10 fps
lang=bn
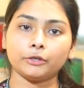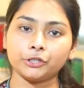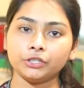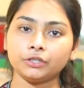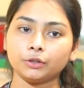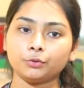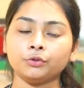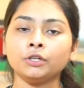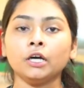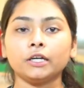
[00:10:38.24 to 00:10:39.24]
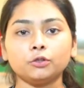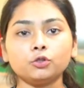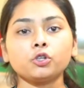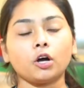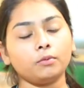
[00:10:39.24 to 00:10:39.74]
মেশিন দেখুন
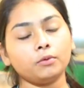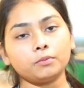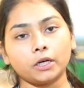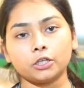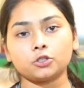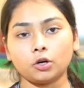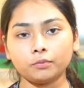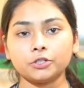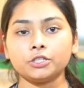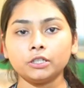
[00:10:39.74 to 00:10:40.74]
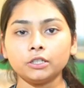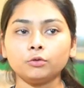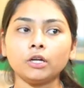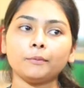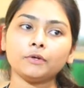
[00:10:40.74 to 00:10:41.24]
কিন্তু সর্ব মানে সব মেশিনারি
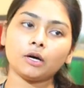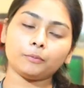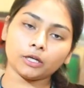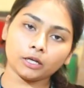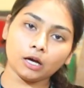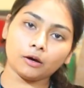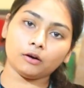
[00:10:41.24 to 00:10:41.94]
ঘুরে আমি আপনাকে